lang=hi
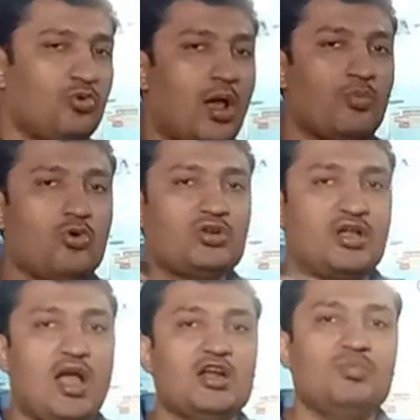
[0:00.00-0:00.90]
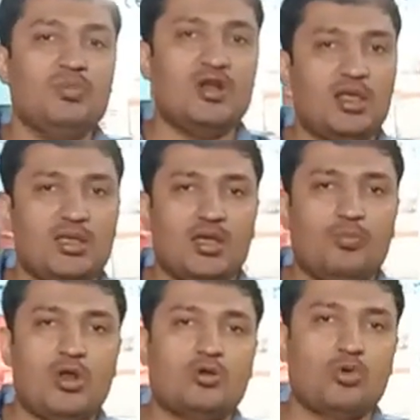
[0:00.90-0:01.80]
पूरा आपको कार्ड भी बना देंगे
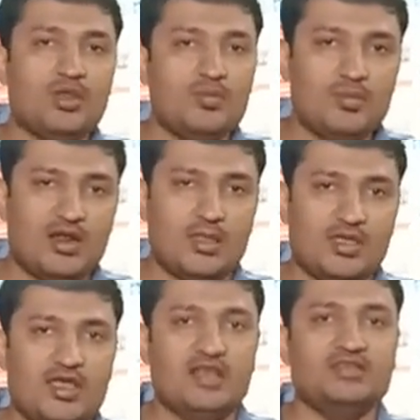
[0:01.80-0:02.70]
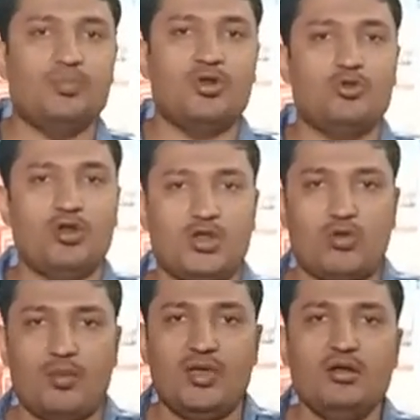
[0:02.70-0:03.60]
पूरा ट्रॉली भी बना देंगे एज अ पर योर
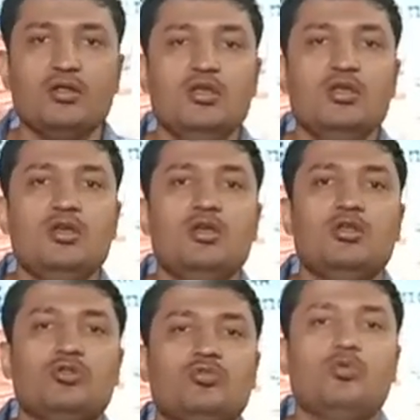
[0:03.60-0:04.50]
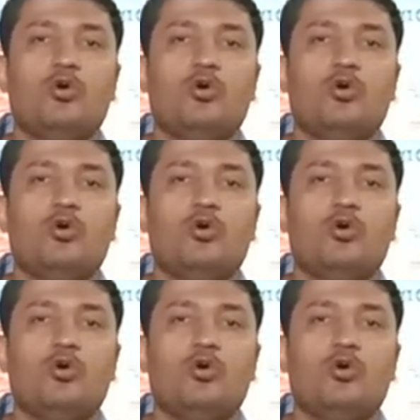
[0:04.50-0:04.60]
रिक्वायरमेंट तो